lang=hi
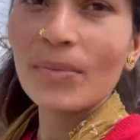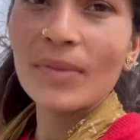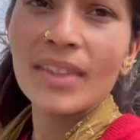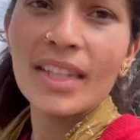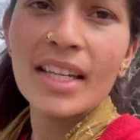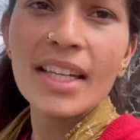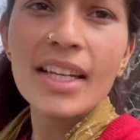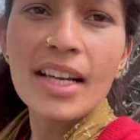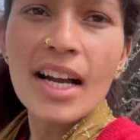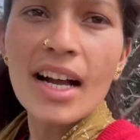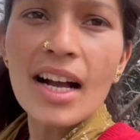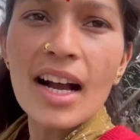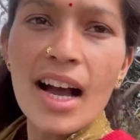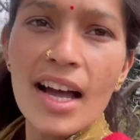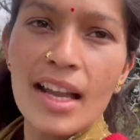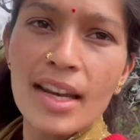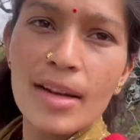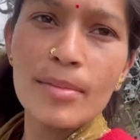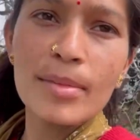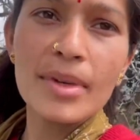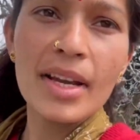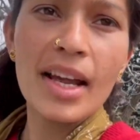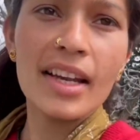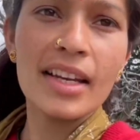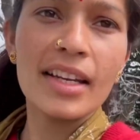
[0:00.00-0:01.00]
दिन का खाना
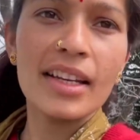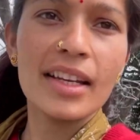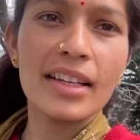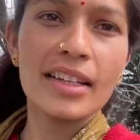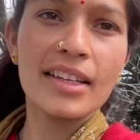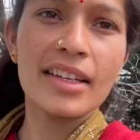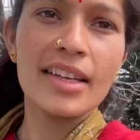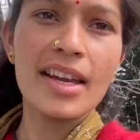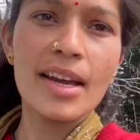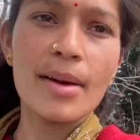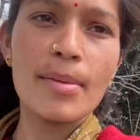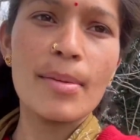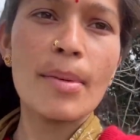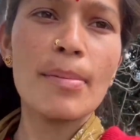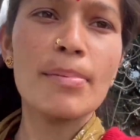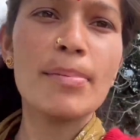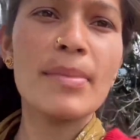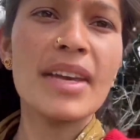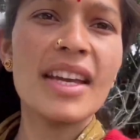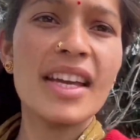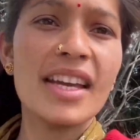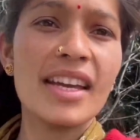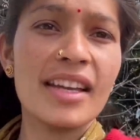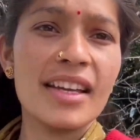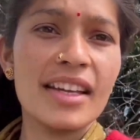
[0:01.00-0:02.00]
बनाने लगी है
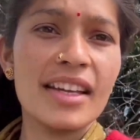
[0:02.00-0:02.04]
मम्मी